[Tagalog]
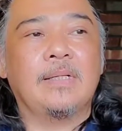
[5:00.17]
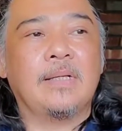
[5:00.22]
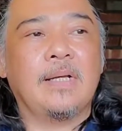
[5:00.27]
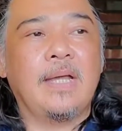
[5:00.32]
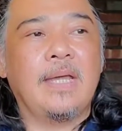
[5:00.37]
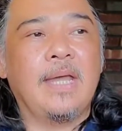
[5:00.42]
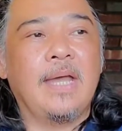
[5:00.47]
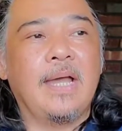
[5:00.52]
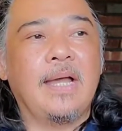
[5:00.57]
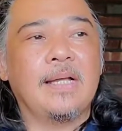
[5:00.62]

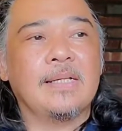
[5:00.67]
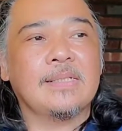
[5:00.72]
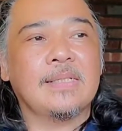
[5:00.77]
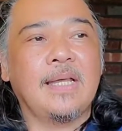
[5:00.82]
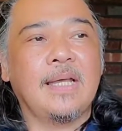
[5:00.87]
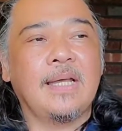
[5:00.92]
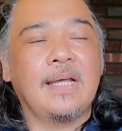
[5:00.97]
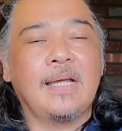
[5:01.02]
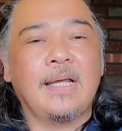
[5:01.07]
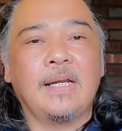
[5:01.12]
Kaya
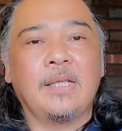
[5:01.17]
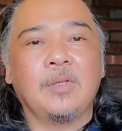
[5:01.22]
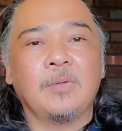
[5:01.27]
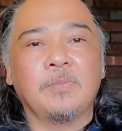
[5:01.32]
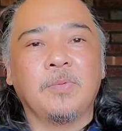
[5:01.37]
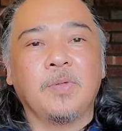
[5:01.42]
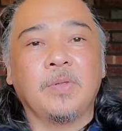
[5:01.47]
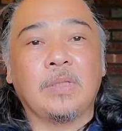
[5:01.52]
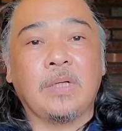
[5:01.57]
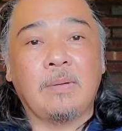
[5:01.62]
sa ganito
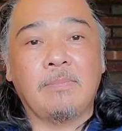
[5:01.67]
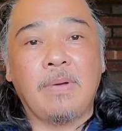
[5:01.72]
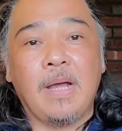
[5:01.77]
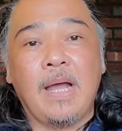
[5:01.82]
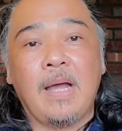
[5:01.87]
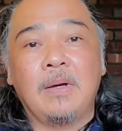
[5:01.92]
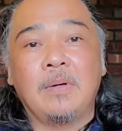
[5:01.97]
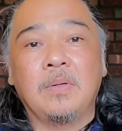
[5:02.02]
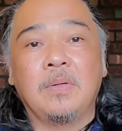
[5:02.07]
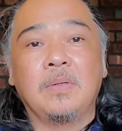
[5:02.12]
pong
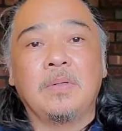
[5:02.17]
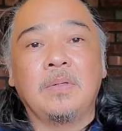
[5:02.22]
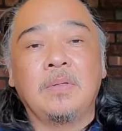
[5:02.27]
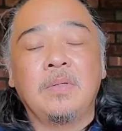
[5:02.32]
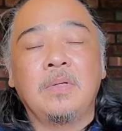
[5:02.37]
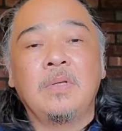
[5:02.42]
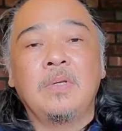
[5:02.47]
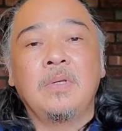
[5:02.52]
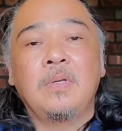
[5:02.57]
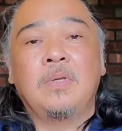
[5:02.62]
trabaho,
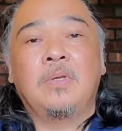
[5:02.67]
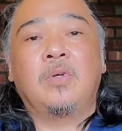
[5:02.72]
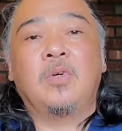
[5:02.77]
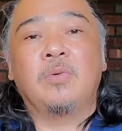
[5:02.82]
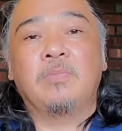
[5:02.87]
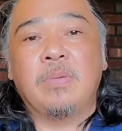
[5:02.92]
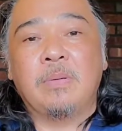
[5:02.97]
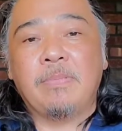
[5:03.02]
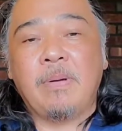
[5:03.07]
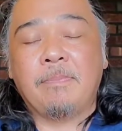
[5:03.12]

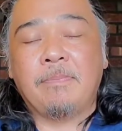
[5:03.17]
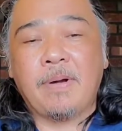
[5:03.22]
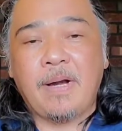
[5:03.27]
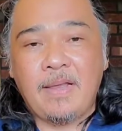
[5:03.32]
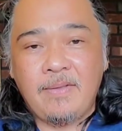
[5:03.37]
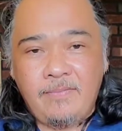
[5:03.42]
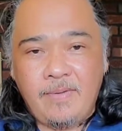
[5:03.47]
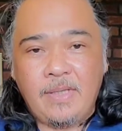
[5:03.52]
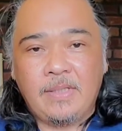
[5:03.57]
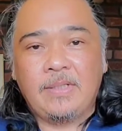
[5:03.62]
kung
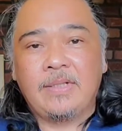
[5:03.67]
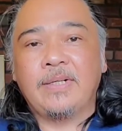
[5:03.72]
magpa-private